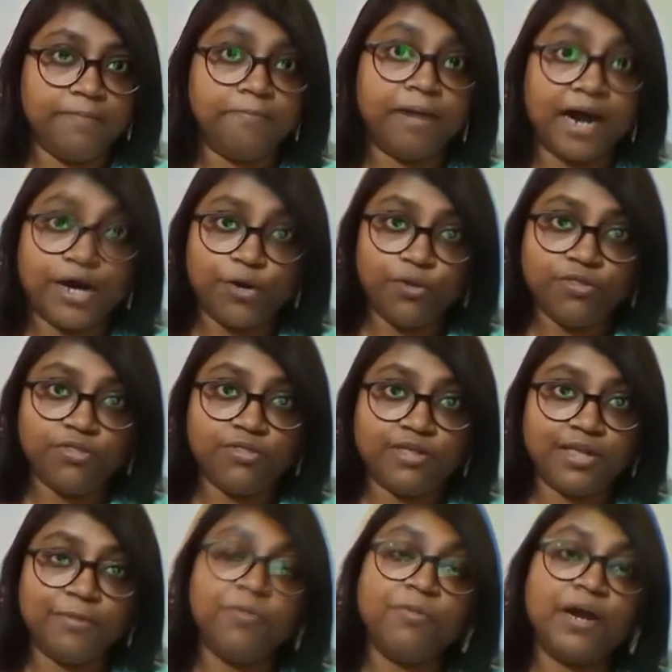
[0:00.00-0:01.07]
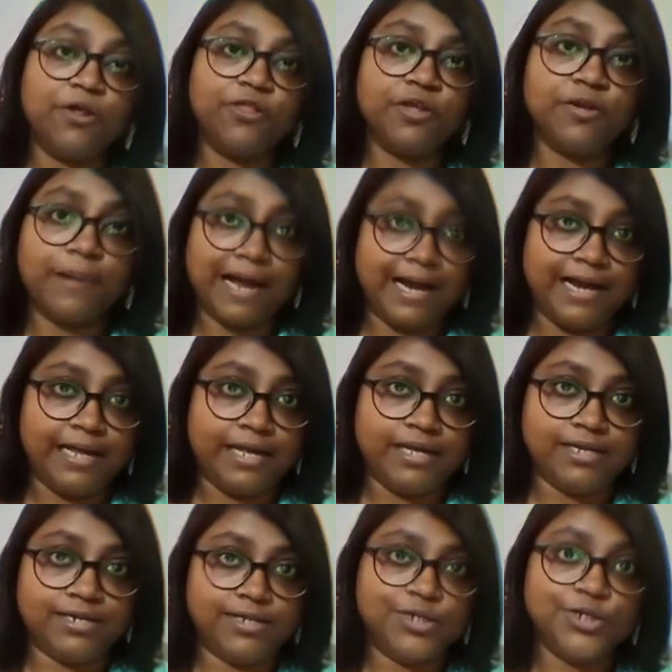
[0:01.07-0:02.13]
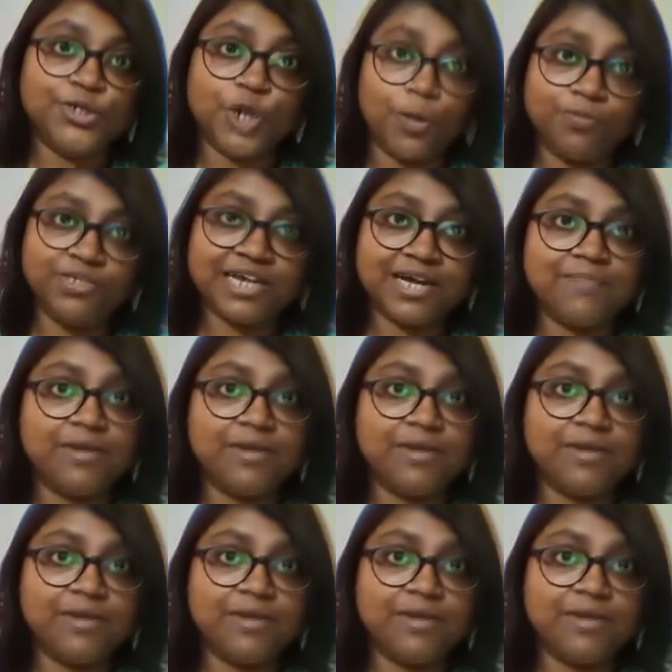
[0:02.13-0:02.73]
ভারত এবং ভারতের বাইরে সব জায়গায়